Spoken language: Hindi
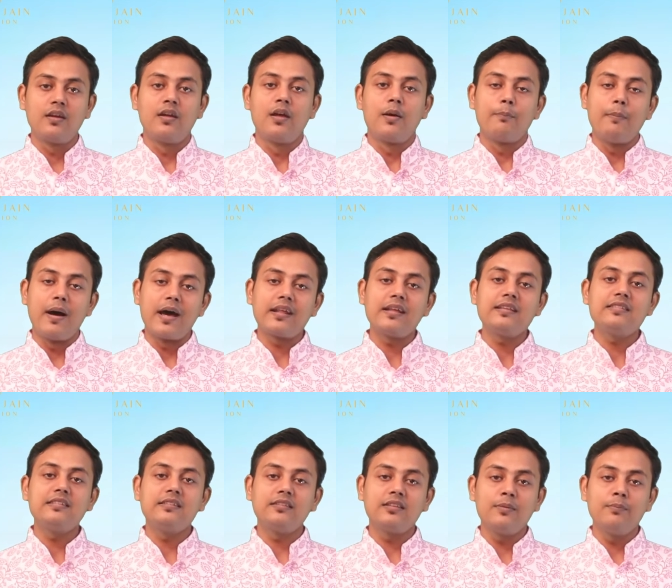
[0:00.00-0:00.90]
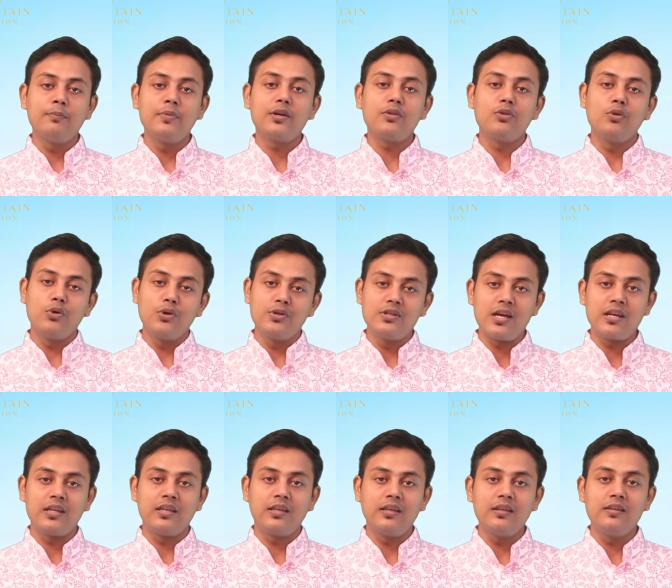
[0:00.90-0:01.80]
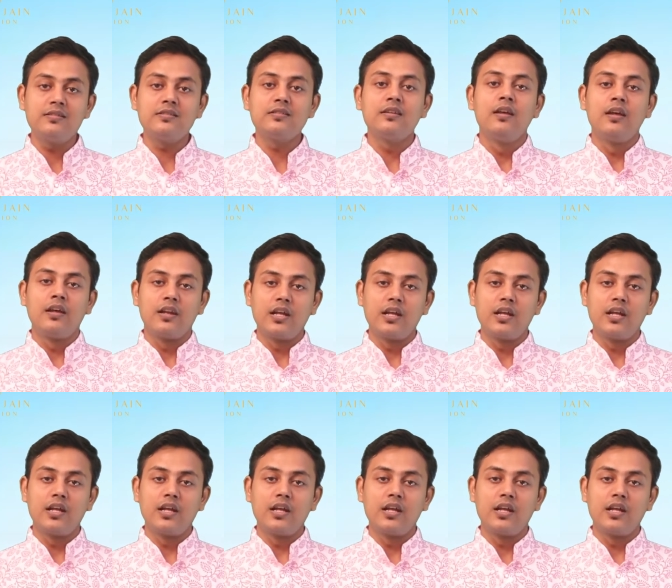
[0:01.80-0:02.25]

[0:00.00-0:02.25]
19 सितंबर 2021